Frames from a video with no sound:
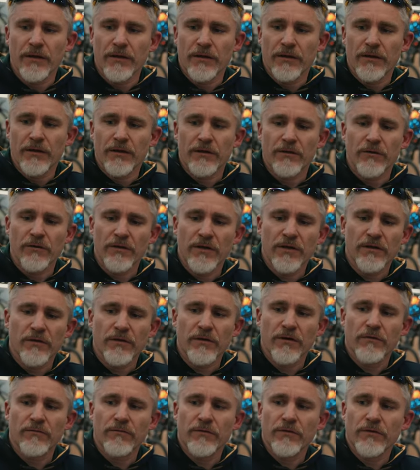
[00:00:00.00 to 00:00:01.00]
E,
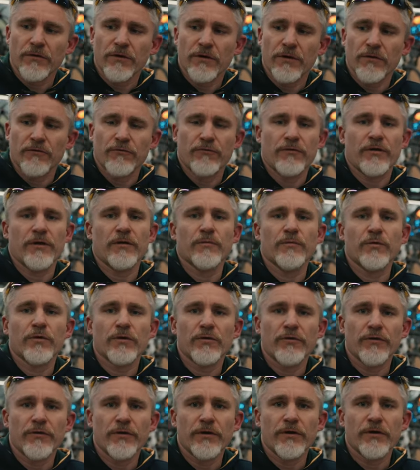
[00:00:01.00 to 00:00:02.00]
dodatkowo też ten
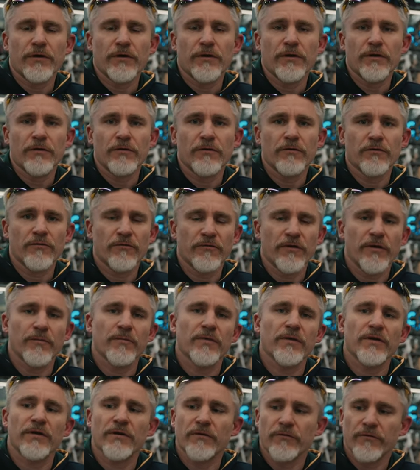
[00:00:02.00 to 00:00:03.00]
błotnik
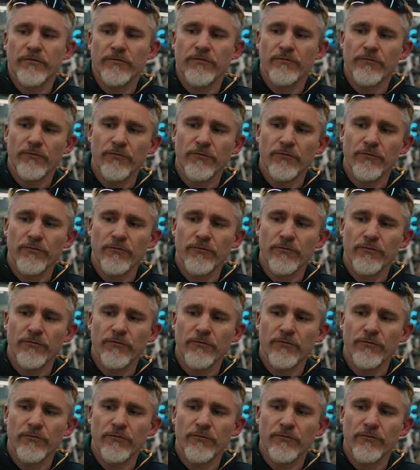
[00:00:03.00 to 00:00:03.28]
Dostępny jest w